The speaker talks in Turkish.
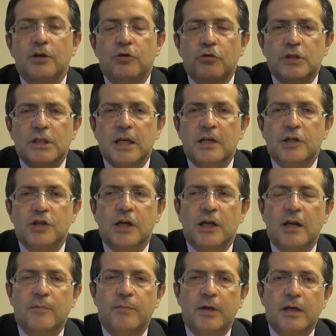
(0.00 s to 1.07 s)
yüksek
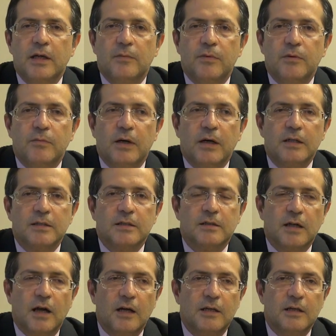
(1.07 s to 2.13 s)
CRP gibi bazı
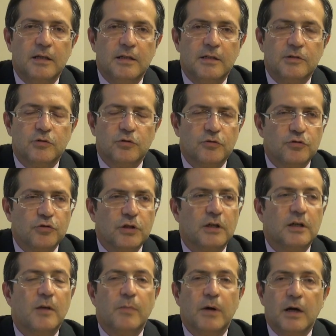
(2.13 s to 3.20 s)
tahlillerin
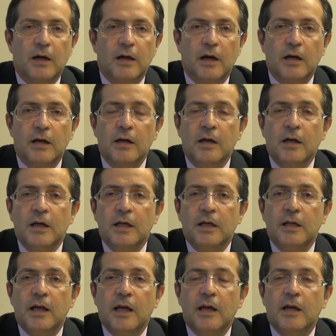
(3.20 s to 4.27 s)
sonuçlarına bakarak
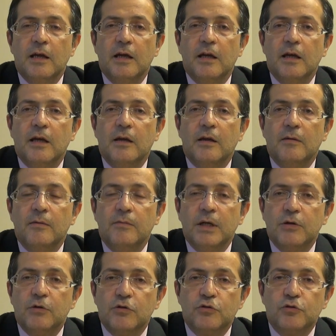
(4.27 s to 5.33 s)
Yine e,
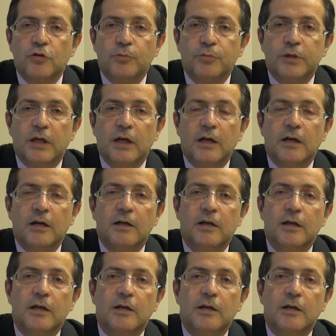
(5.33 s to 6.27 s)
mikroskopta e,